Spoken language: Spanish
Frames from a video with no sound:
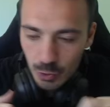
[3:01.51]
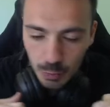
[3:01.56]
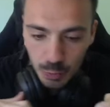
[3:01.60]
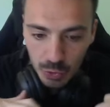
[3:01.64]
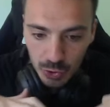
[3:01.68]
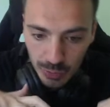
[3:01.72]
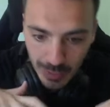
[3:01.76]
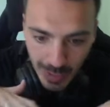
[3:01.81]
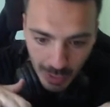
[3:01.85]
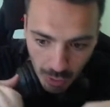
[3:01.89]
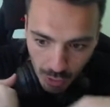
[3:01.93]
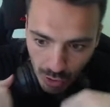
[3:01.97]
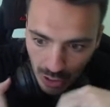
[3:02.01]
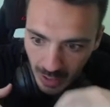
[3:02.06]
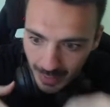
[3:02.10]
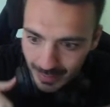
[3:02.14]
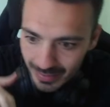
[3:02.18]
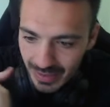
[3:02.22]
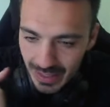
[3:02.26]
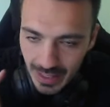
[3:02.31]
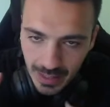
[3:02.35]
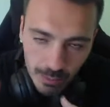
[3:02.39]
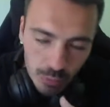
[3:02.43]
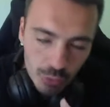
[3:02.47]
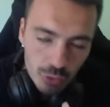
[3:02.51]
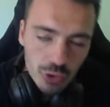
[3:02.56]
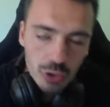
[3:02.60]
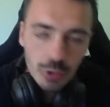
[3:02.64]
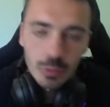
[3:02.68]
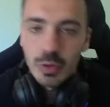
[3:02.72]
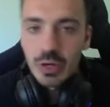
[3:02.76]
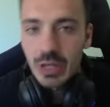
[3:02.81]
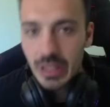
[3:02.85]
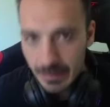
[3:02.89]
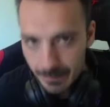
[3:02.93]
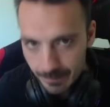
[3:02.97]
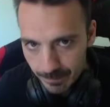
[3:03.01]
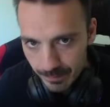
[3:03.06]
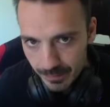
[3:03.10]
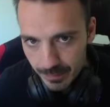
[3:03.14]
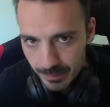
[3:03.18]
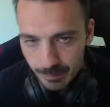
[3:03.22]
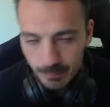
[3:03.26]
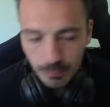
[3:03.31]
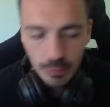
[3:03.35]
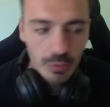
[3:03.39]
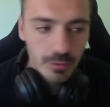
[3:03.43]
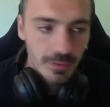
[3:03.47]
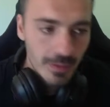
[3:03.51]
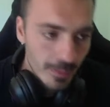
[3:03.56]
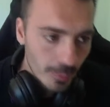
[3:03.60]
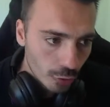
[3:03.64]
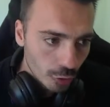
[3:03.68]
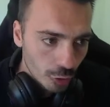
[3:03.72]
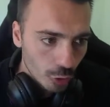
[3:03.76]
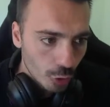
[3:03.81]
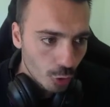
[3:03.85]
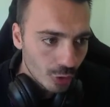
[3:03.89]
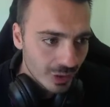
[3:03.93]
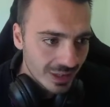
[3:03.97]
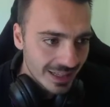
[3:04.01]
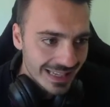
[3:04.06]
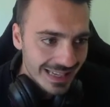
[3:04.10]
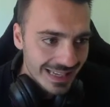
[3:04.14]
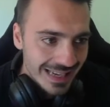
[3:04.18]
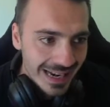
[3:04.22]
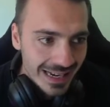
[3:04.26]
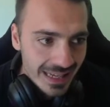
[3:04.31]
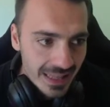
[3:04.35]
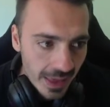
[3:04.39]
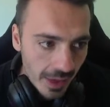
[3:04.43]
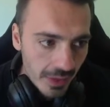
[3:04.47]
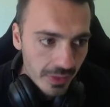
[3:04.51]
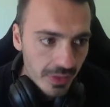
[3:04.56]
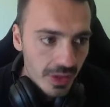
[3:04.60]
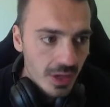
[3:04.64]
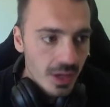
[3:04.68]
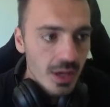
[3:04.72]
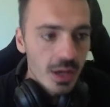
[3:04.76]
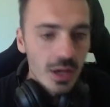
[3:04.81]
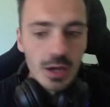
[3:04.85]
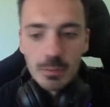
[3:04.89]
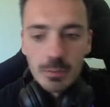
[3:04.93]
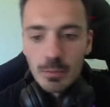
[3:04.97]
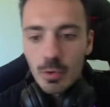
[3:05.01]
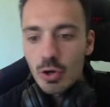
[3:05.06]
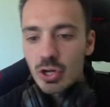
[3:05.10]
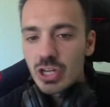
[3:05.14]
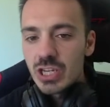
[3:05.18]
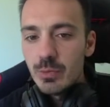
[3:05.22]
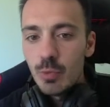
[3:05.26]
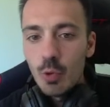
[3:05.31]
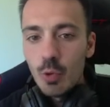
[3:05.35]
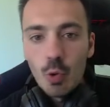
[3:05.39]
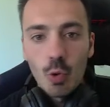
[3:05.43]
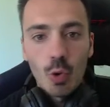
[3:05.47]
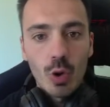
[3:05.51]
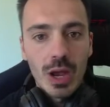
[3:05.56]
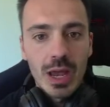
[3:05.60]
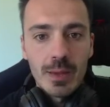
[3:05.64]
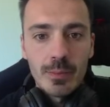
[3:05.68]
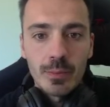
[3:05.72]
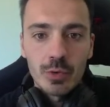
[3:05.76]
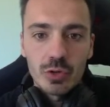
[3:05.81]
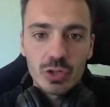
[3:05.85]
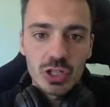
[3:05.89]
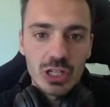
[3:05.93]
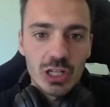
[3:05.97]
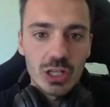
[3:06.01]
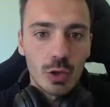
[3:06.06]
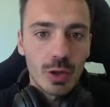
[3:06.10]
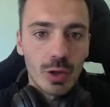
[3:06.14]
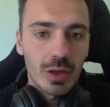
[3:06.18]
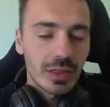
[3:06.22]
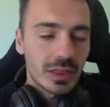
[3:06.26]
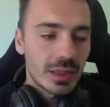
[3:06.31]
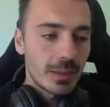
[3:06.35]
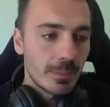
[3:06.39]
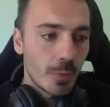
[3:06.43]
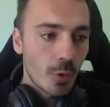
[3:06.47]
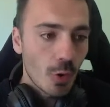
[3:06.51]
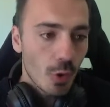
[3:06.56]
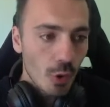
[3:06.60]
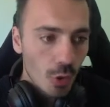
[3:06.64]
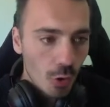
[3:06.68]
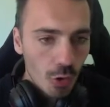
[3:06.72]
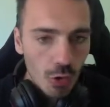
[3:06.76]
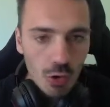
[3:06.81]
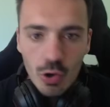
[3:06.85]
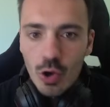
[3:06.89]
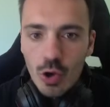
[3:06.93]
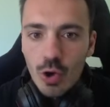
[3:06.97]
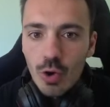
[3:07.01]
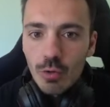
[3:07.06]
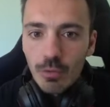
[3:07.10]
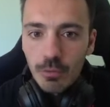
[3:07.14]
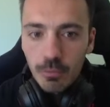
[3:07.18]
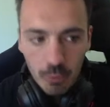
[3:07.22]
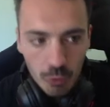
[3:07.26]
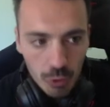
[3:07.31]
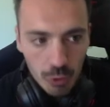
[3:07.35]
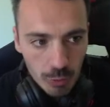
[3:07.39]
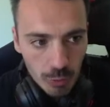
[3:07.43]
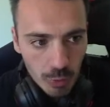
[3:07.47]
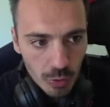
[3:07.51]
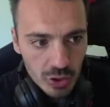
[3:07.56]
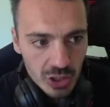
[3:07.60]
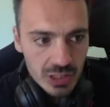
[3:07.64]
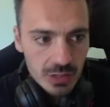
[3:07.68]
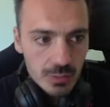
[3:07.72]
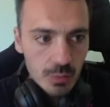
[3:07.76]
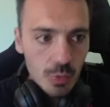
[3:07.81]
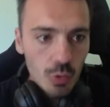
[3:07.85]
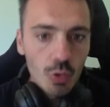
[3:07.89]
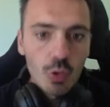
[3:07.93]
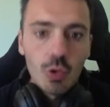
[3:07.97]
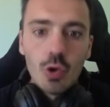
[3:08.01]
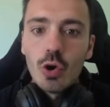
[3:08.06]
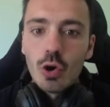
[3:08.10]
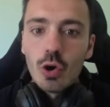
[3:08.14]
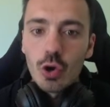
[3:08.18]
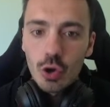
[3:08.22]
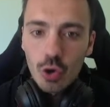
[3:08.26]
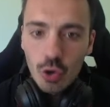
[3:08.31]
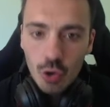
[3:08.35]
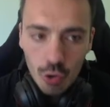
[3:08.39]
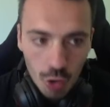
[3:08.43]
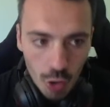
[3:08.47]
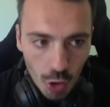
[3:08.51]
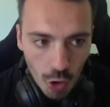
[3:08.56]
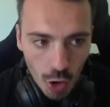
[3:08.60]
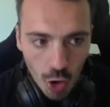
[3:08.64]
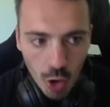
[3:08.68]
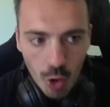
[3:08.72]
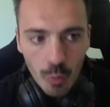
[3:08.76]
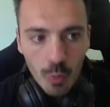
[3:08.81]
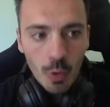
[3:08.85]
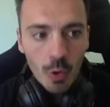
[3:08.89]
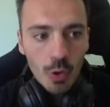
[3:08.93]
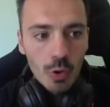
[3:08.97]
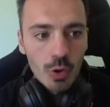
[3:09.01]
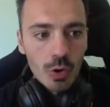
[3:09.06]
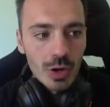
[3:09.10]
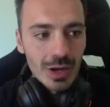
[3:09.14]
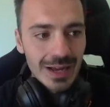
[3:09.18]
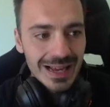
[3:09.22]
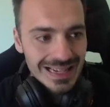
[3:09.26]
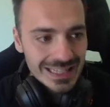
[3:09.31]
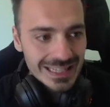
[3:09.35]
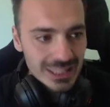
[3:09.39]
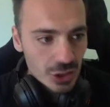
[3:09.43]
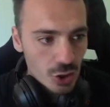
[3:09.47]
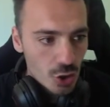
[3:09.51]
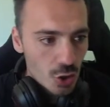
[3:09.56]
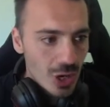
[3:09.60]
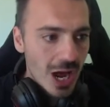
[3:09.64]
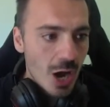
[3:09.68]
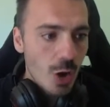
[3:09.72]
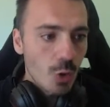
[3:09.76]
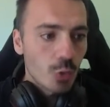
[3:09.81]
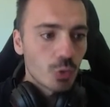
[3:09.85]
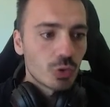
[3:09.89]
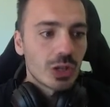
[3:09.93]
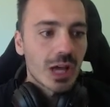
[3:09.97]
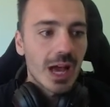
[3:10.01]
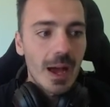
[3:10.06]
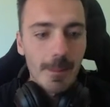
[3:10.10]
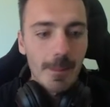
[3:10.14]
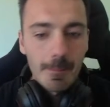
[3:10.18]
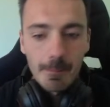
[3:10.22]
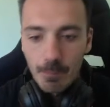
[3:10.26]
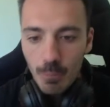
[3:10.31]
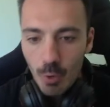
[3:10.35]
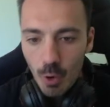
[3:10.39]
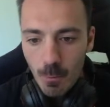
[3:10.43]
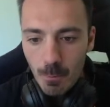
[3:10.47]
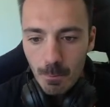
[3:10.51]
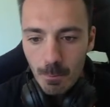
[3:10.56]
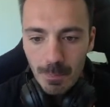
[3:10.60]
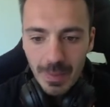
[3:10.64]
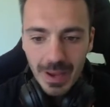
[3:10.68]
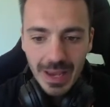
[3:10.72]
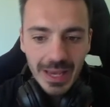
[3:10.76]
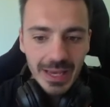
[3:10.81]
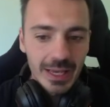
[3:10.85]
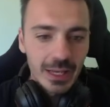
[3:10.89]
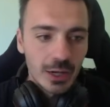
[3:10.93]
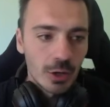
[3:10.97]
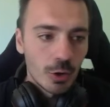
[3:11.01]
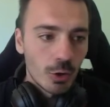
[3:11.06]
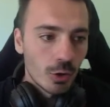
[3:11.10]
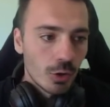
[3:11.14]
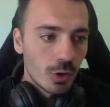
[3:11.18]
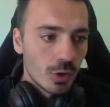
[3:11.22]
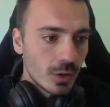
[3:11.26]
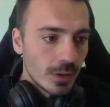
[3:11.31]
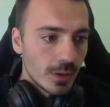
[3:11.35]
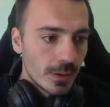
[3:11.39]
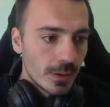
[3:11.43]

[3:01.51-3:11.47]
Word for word: Pues ve con cabeza de Bunso Bonnie. Por favor, originalidad. Boxy Boo, hemos ido hace poco Full Boxy Boo, Globo, Astronauta, Bombero.